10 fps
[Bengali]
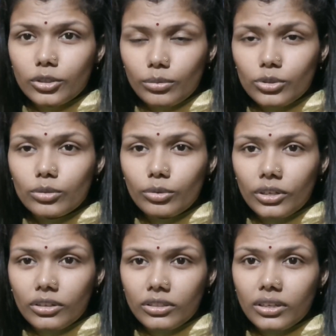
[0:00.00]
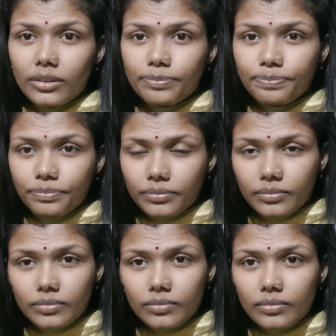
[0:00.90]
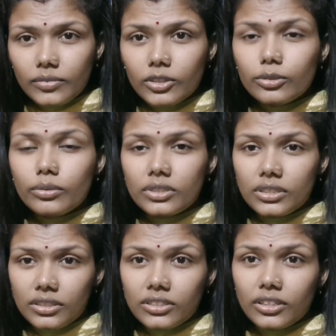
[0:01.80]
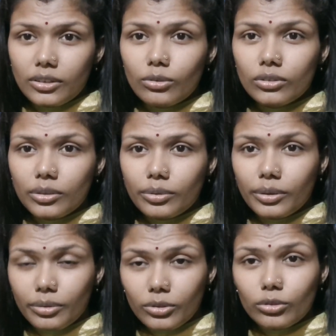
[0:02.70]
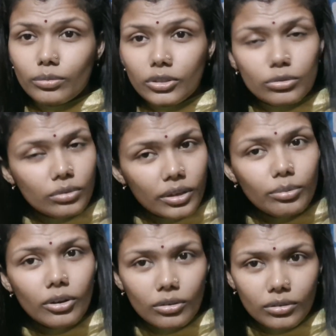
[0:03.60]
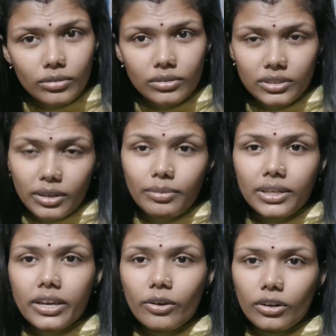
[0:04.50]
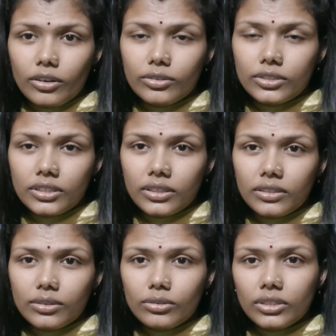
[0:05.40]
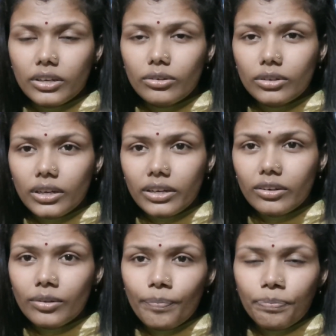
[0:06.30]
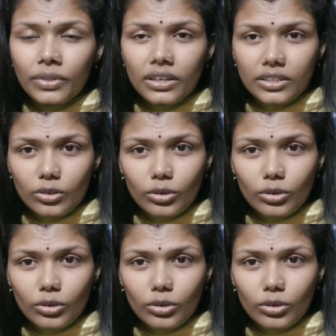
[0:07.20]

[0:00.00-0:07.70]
আমার বরকে দু চোখে দেখতে পারতো না যার ফলে অনেক চেষ্টা করেছে অনেক কিছু করার যাতে আমাদের রিলেশনটা না থাকে